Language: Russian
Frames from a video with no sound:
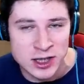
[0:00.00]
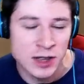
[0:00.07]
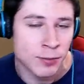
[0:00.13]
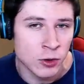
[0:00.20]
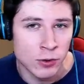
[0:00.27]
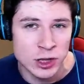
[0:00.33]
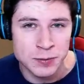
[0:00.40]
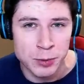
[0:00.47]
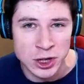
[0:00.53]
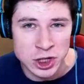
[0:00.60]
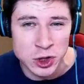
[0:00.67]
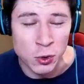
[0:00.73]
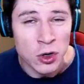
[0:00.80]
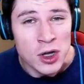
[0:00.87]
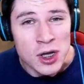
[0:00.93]
Поэтому я
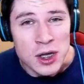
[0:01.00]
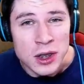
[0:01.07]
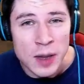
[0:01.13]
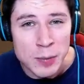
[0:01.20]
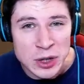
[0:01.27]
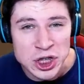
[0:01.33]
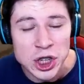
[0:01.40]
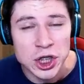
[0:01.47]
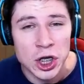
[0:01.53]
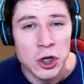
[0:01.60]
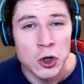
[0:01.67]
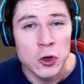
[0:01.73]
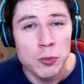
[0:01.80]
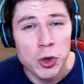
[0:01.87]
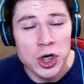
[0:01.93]
спрошу, напишите
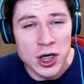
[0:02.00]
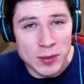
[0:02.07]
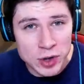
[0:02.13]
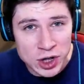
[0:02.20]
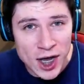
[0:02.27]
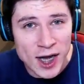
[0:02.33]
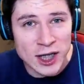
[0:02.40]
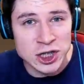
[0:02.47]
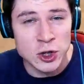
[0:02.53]
любой комментарий, что